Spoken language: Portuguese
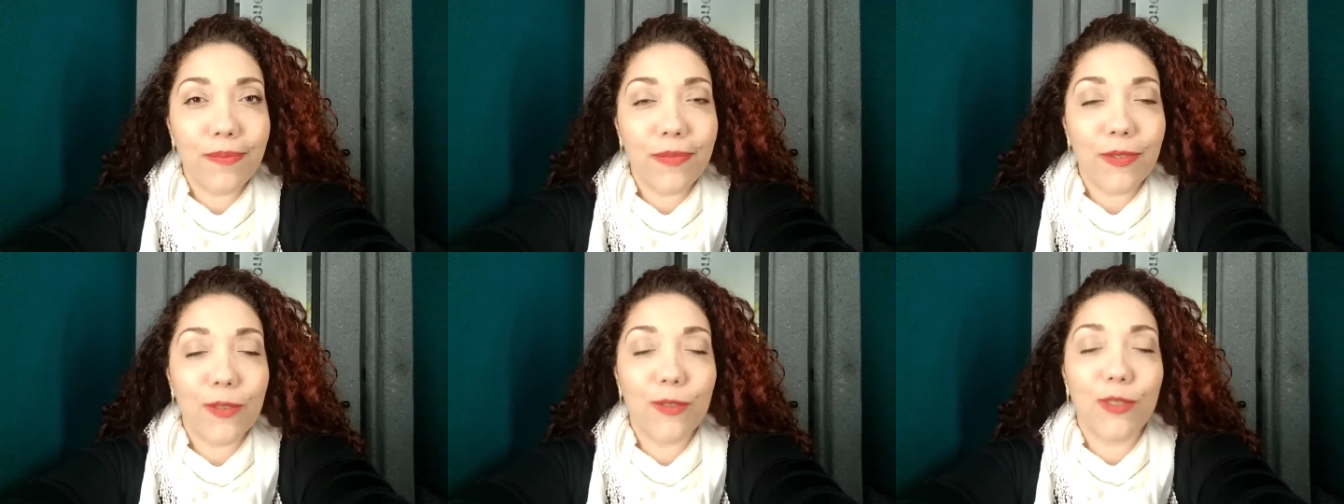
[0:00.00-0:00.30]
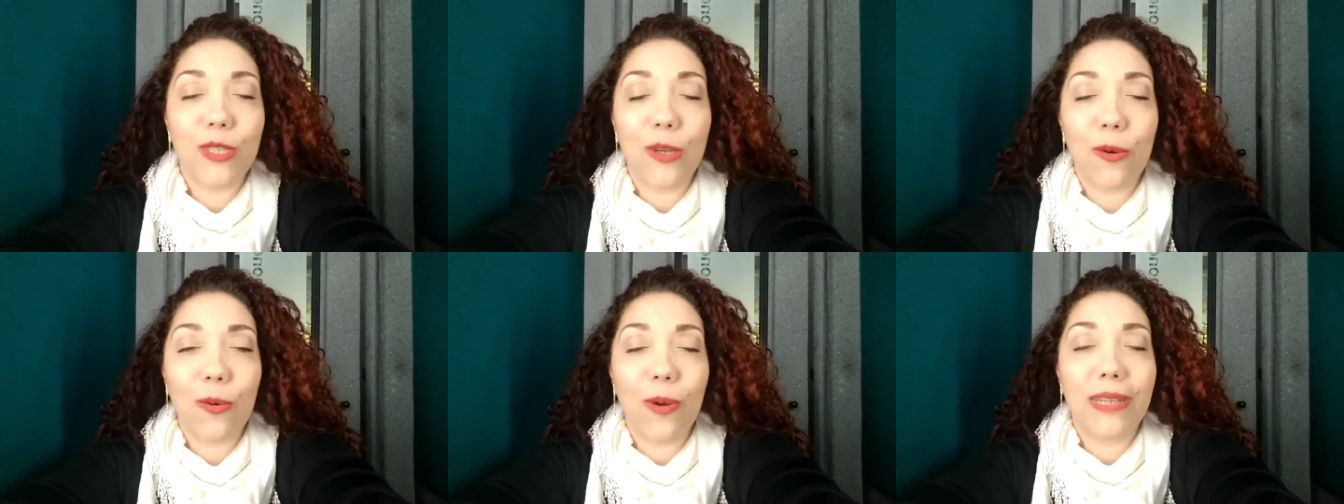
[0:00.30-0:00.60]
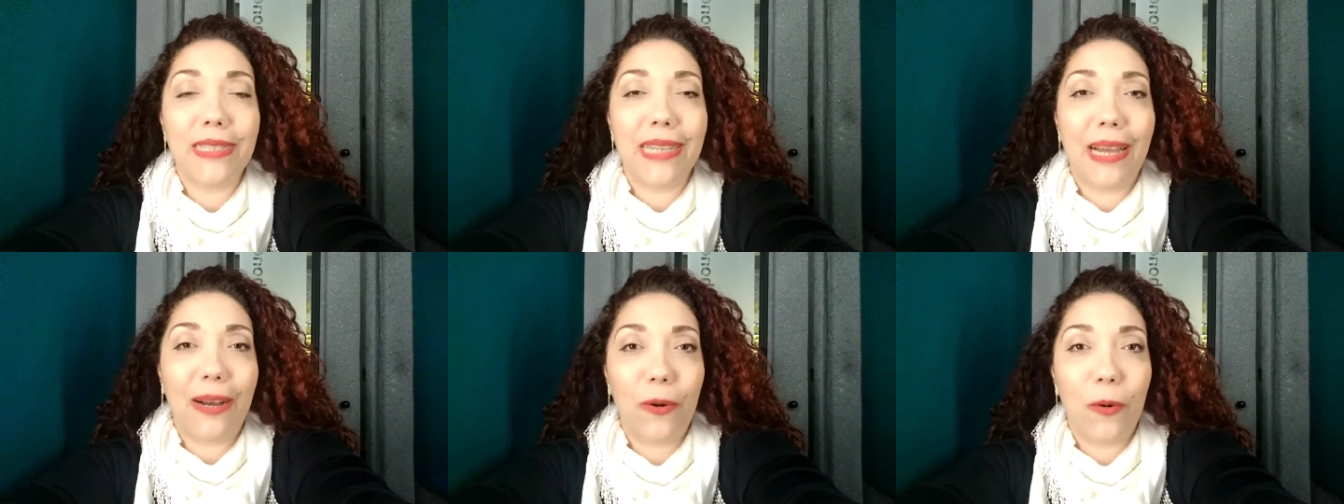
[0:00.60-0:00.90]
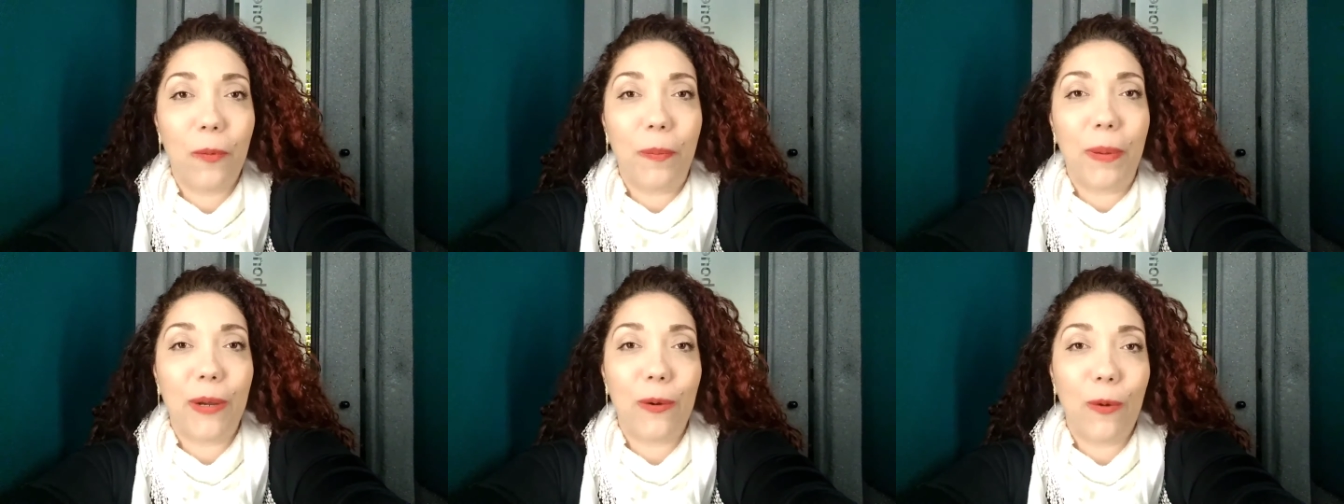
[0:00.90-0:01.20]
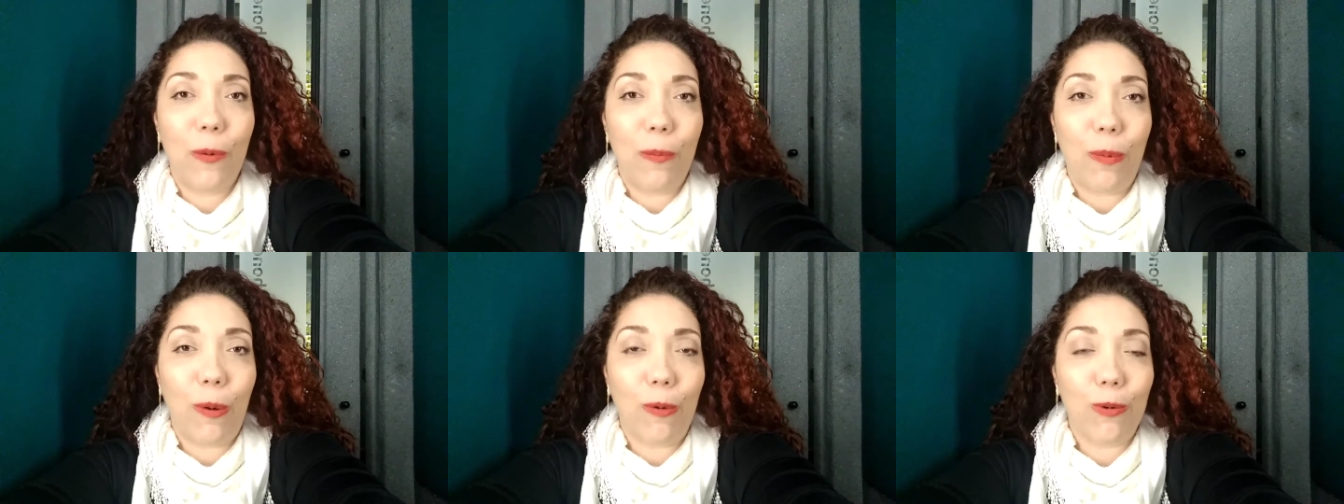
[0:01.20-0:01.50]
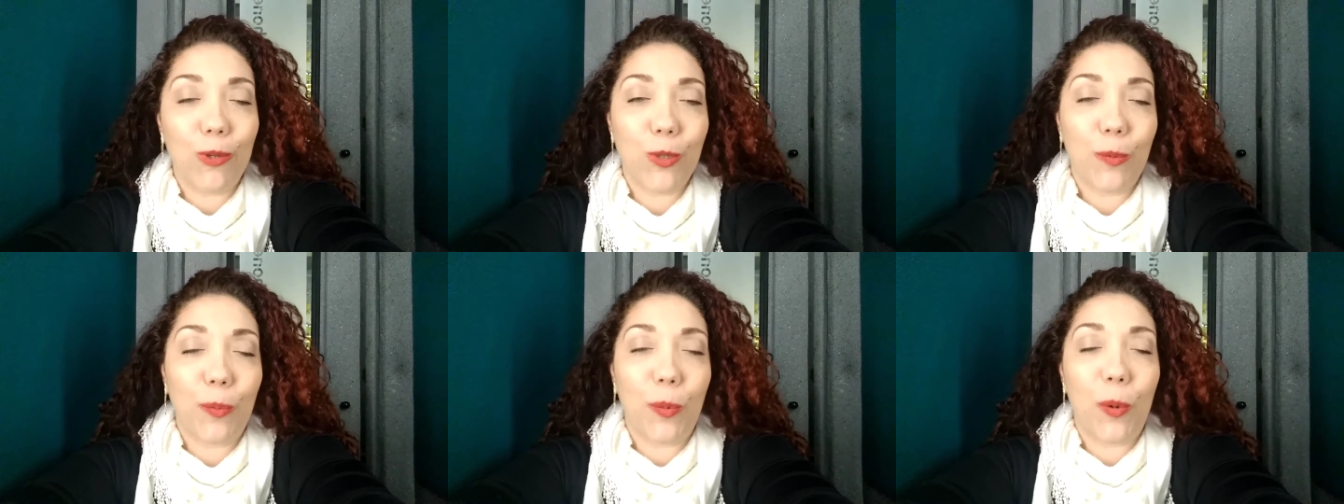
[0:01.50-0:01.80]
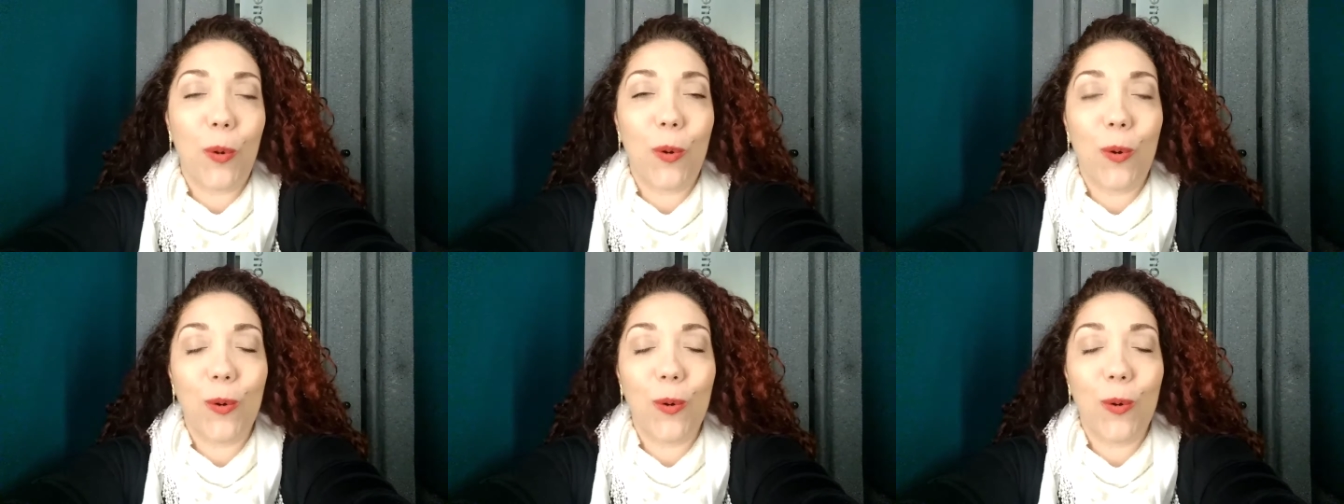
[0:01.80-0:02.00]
o seu guarda-roupa é composto por